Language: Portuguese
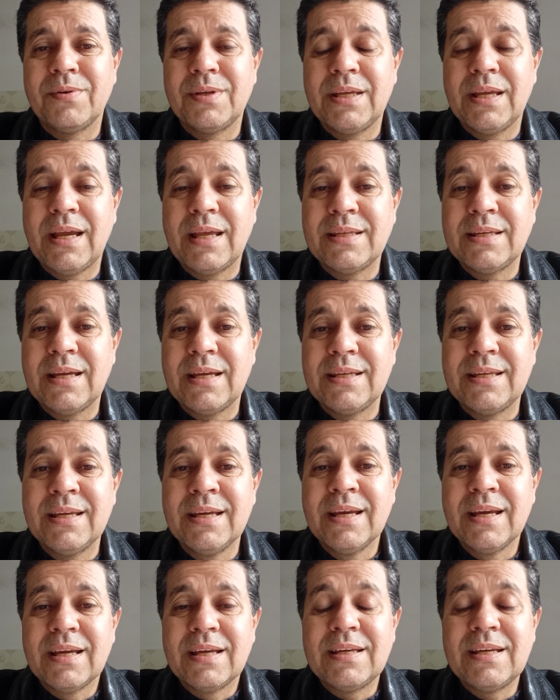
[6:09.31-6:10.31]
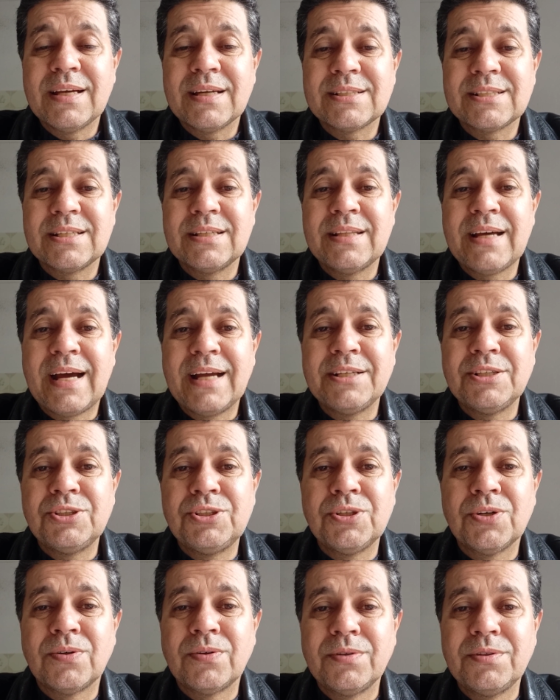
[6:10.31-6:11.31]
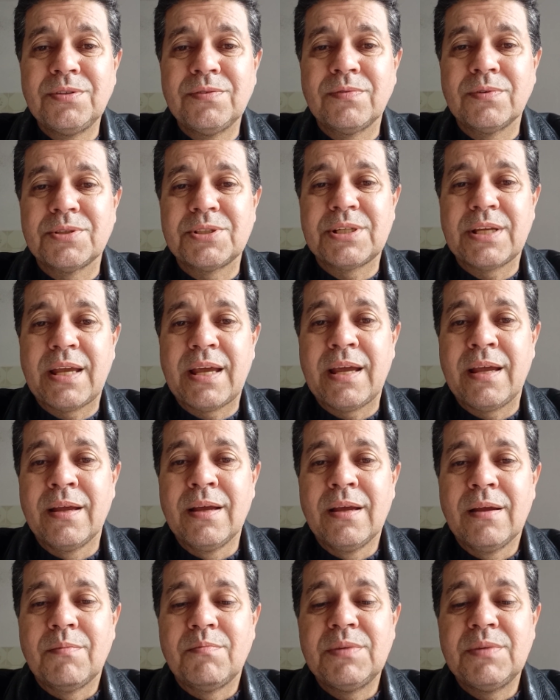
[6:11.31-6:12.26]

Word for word: E, e, e a cidade de onde você é.